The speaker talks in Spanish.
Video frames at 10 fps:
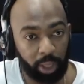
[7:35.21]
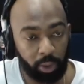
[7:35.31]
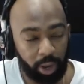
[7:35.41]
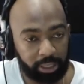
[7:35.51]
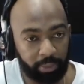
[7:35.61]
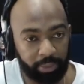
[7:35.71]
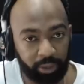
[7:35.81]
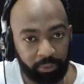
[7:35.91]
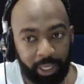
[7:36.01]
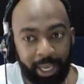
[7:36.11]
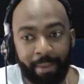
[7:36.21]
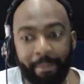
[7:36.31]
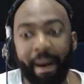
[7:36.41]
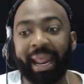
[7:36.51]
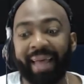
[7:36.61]
a él también
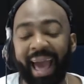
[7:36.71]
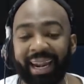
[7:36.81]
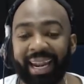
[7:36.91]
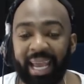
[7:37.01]
para darle